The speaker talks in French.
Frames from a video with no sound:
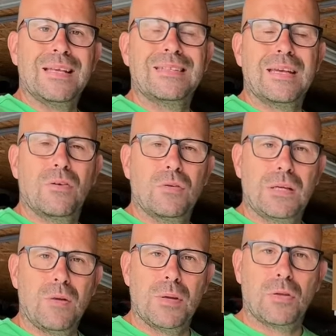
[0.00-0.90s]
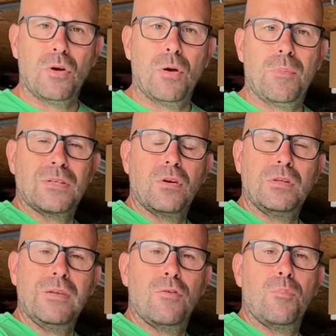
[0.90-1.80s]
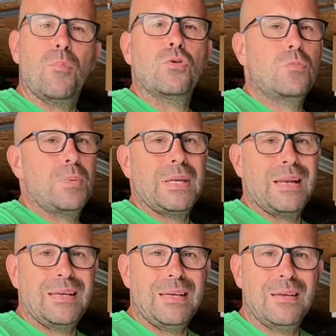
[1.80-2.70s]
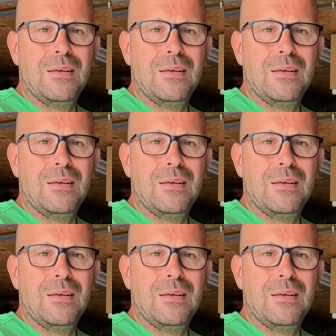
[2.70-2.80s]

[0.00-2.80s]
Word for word: à 50 km h parce que le développement du pédalier